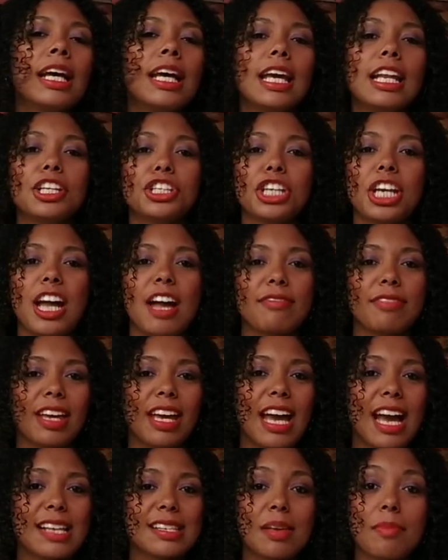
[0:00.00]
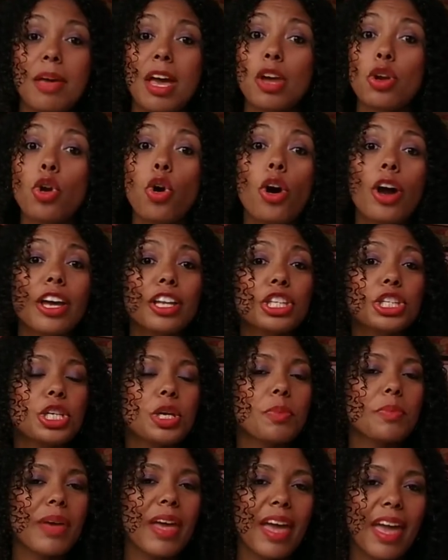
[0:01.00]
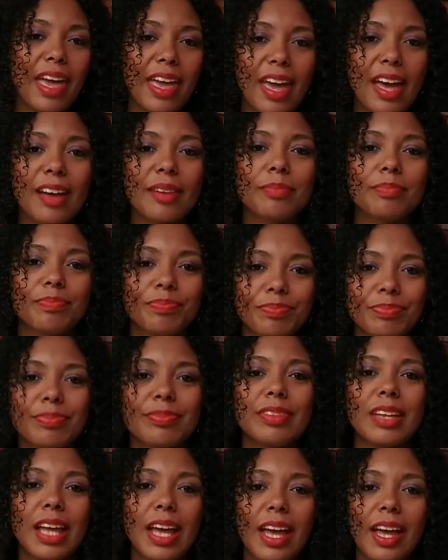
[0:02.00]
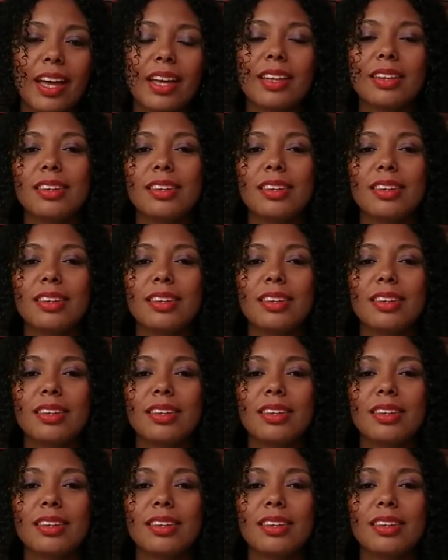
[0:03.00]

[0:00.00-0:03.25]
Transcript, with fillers: Ele chegava em casa meia-noite e meia, né?